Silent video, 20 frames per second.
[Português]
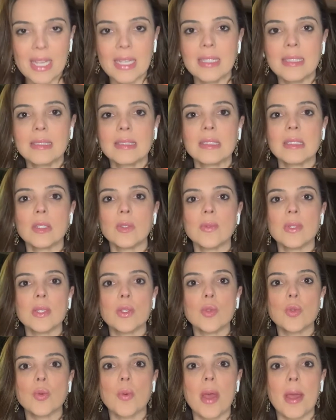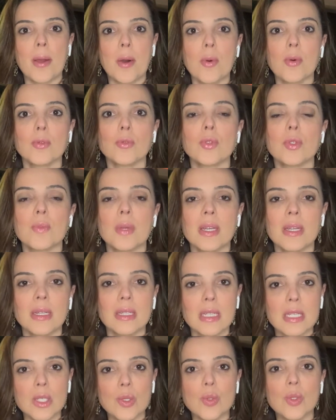Então, isso é um dos
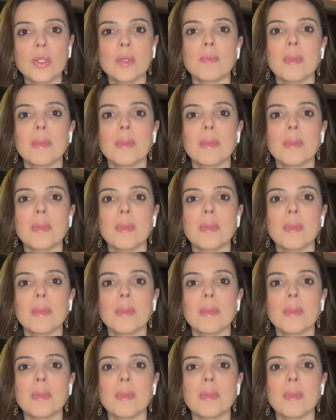mecanismos